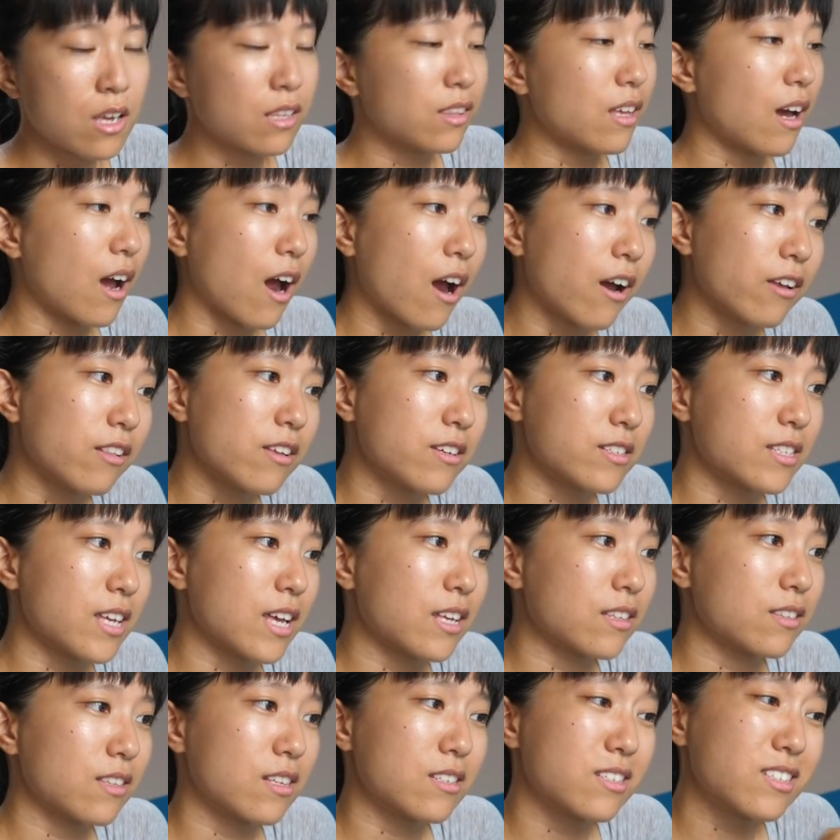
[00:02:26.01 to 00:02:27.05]
那 a l e s e
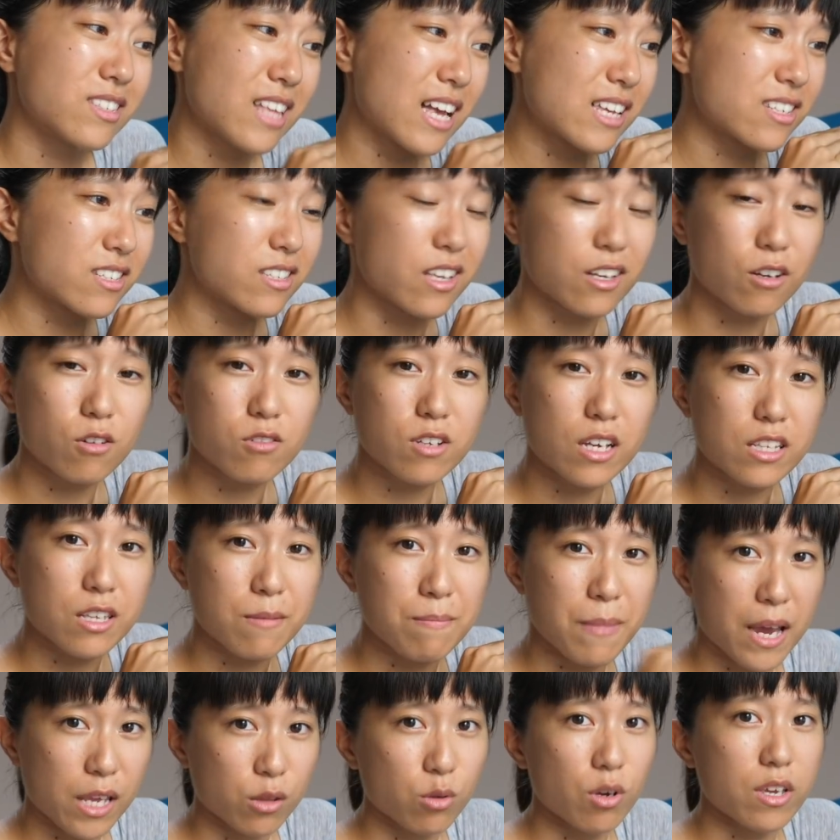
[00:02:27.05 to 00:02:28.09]
它它是能够让你
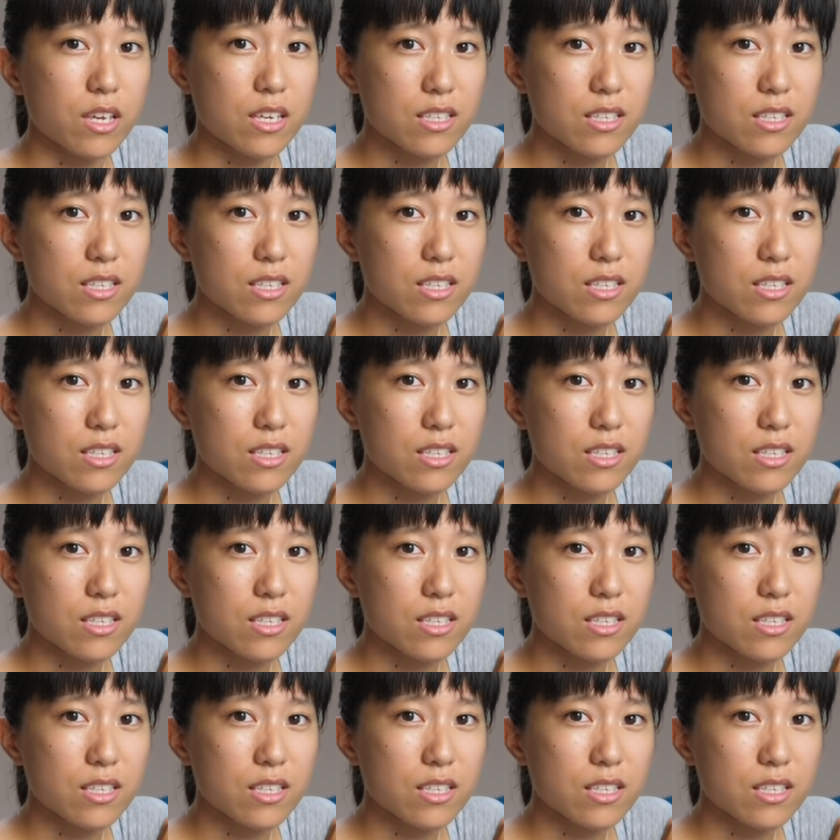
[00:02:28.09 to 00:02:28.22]
买断